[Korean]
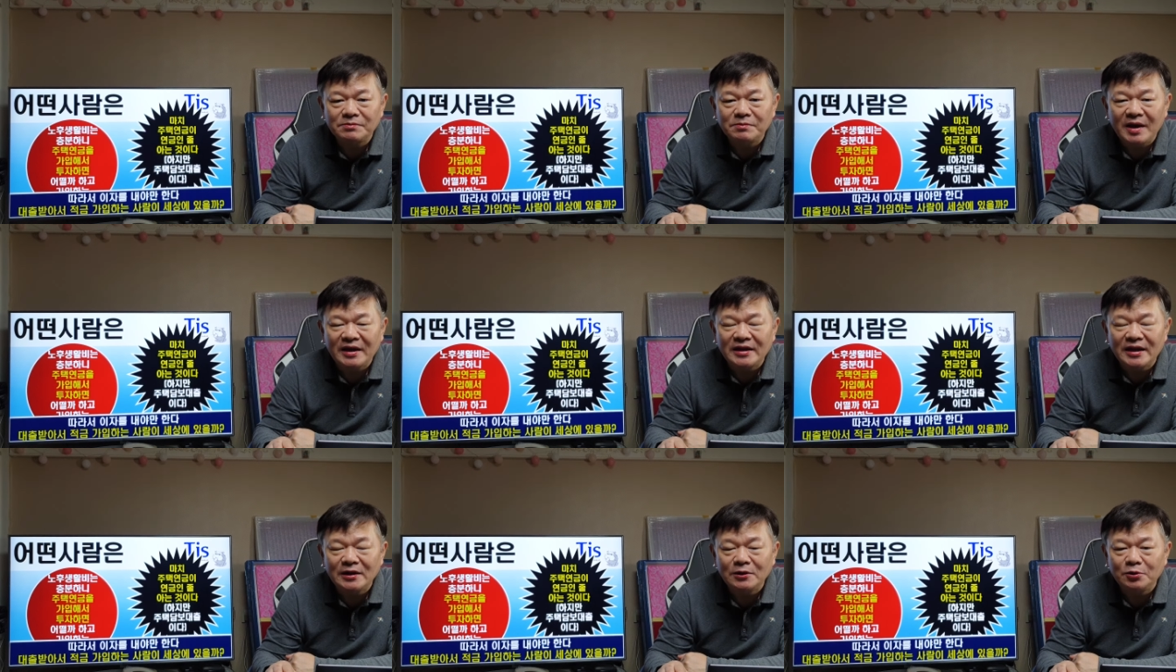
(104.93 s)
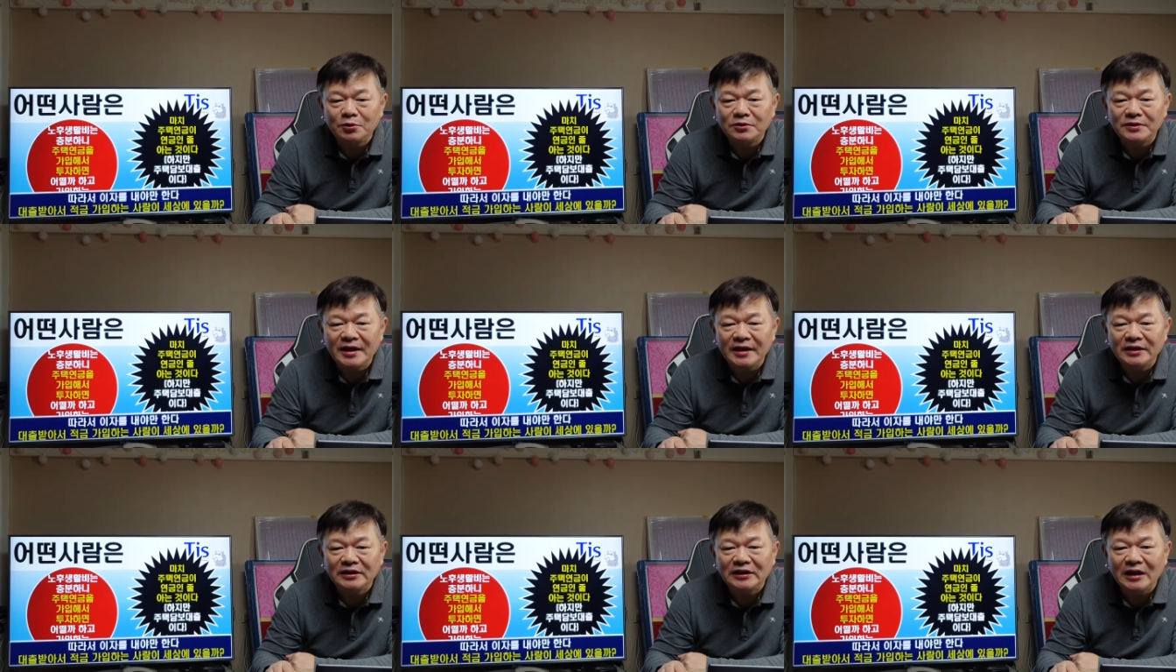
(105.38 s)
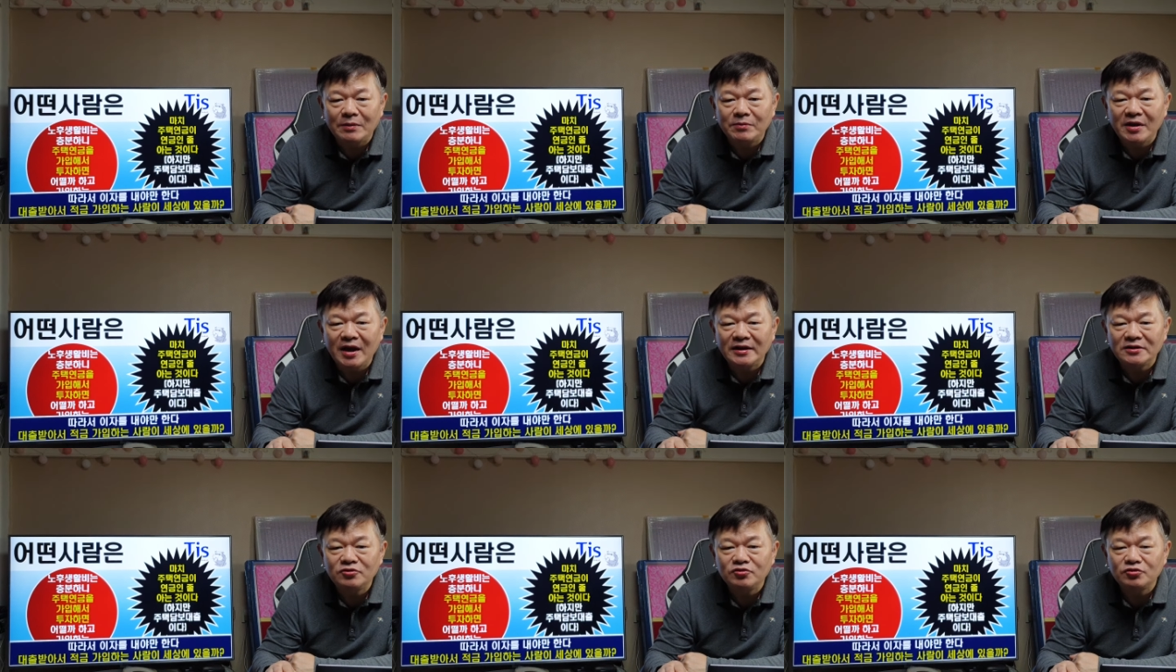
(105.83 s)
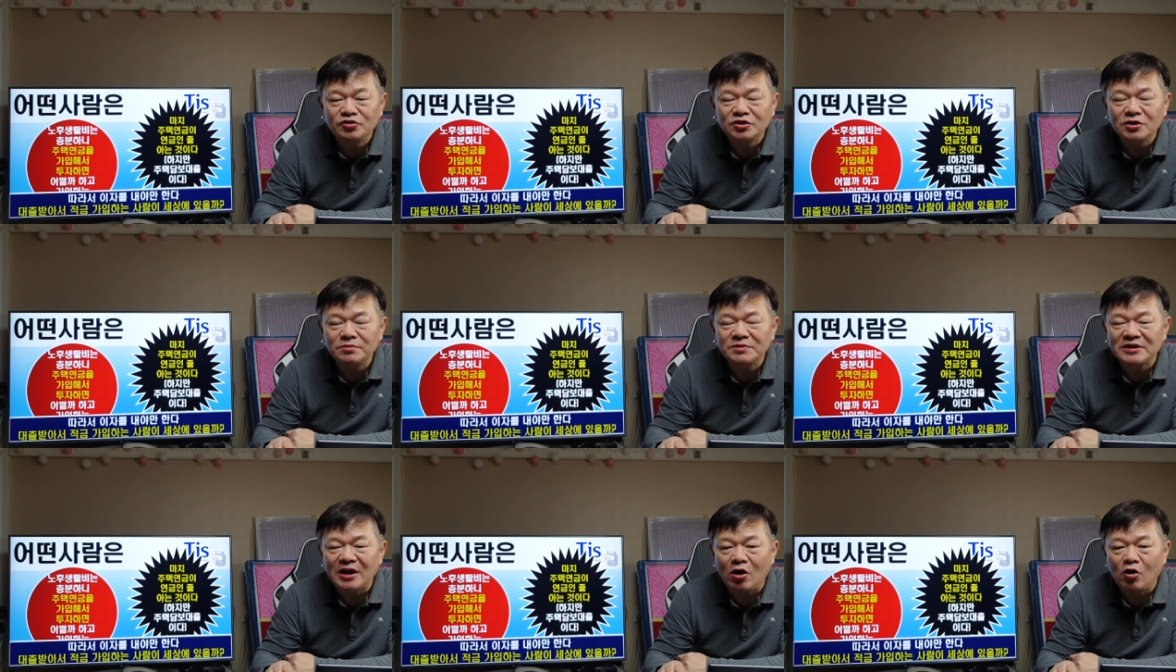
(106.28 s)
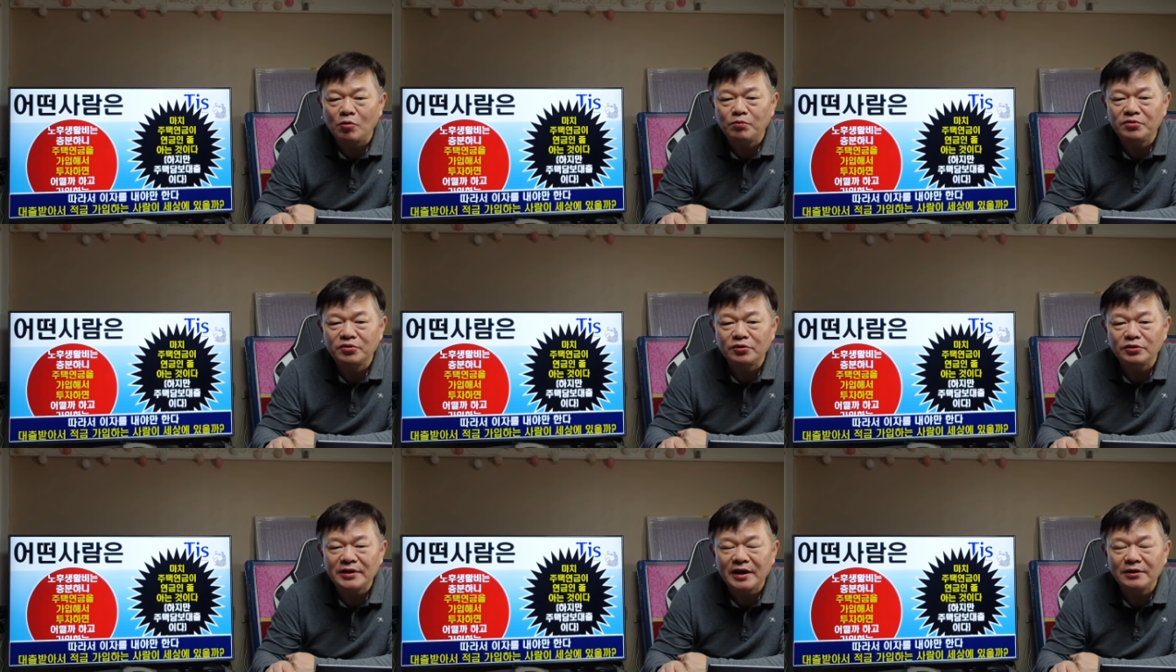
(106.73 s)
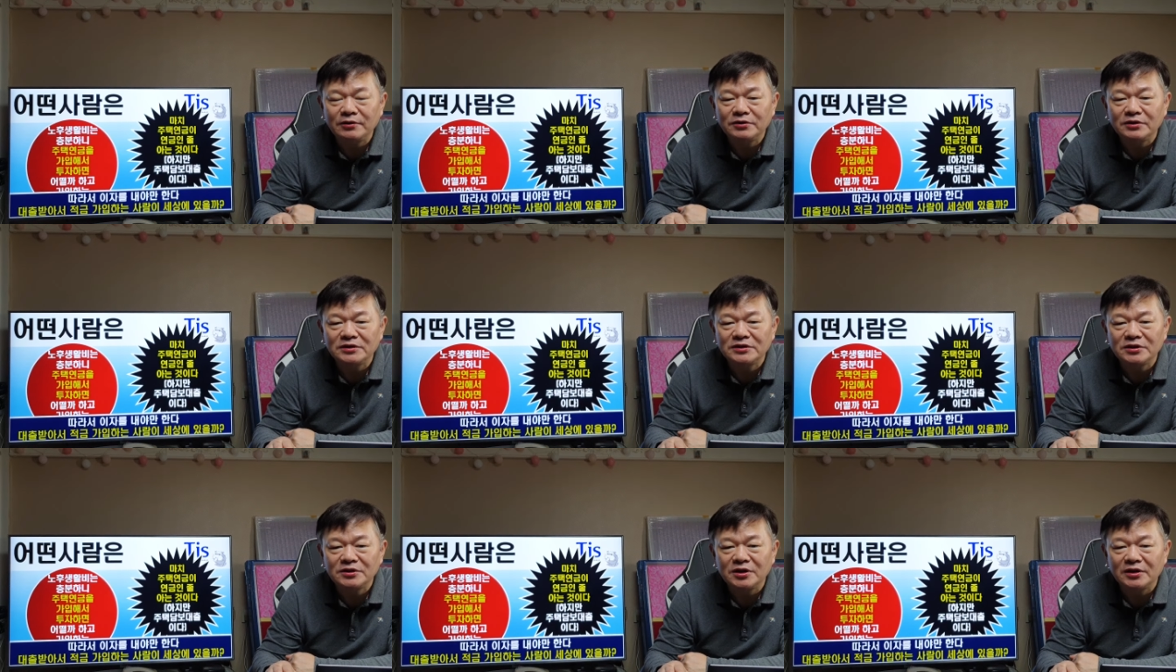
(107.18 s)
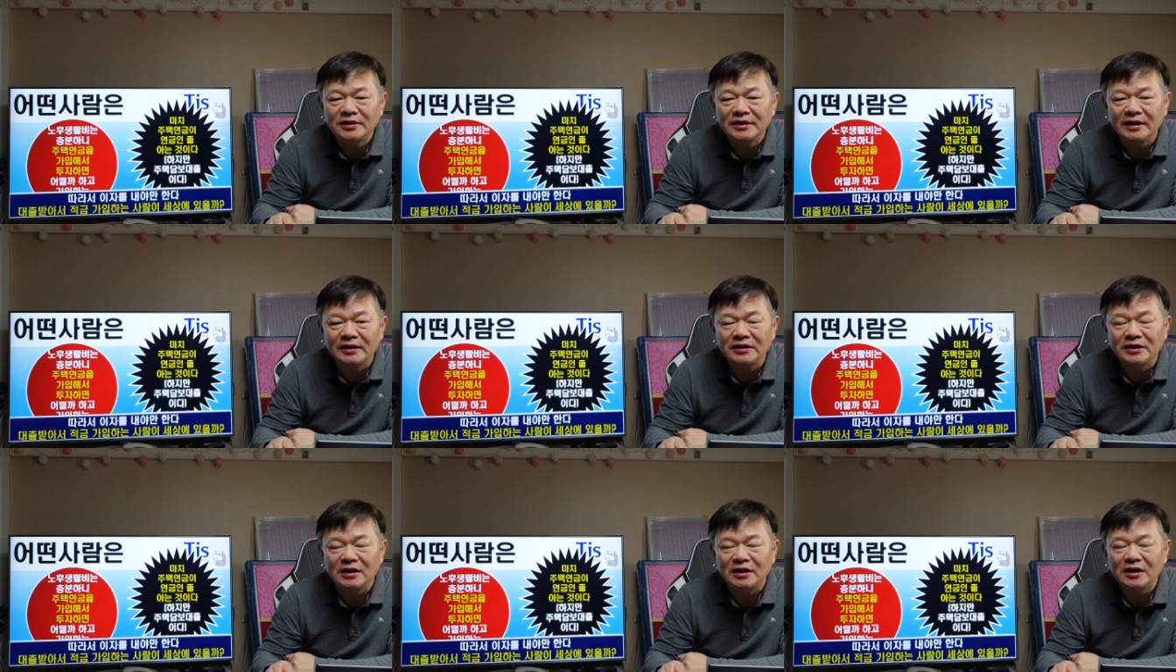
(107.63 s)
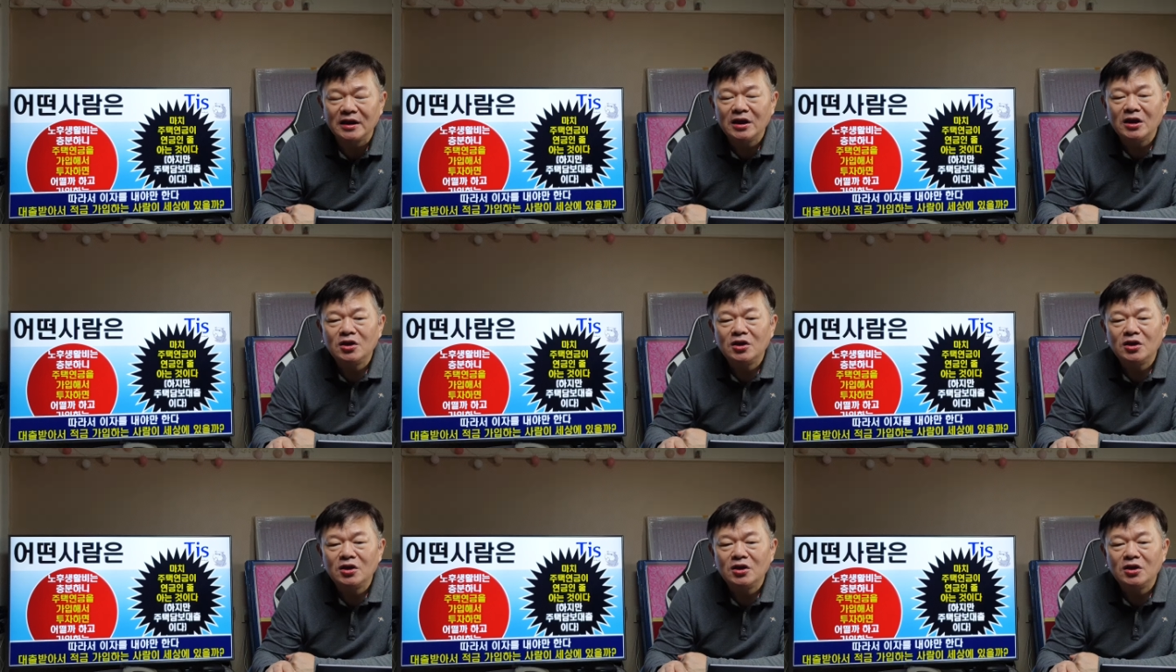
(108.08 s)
매달 돈을 내기 때문에 한 6.45% 되거든요, 연단이.